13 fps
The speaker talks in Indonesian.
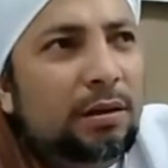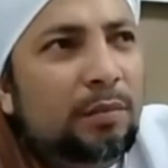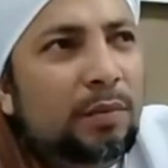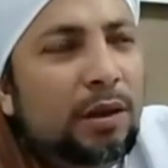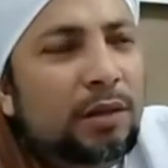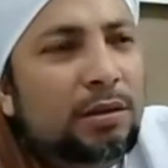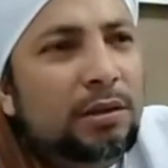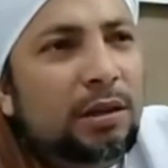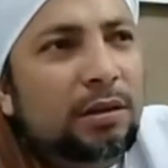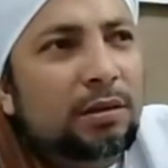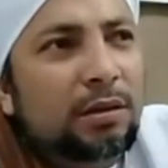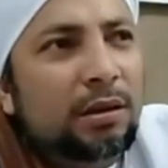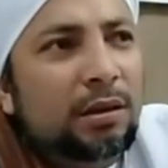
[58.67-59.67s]
ada
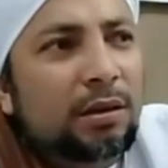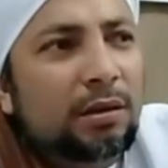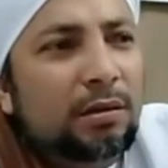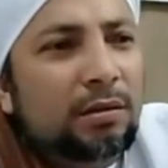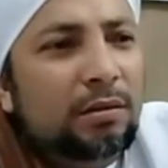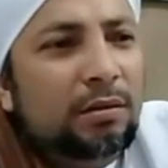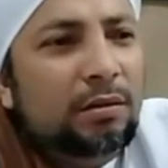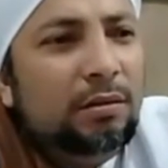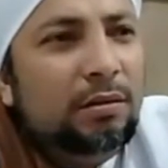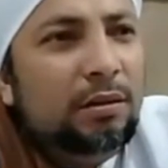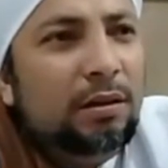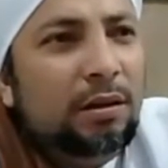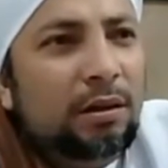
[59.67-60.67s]
belajarnya
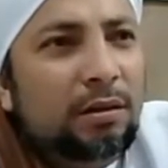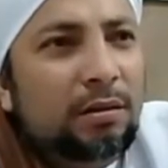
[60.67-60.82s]
ya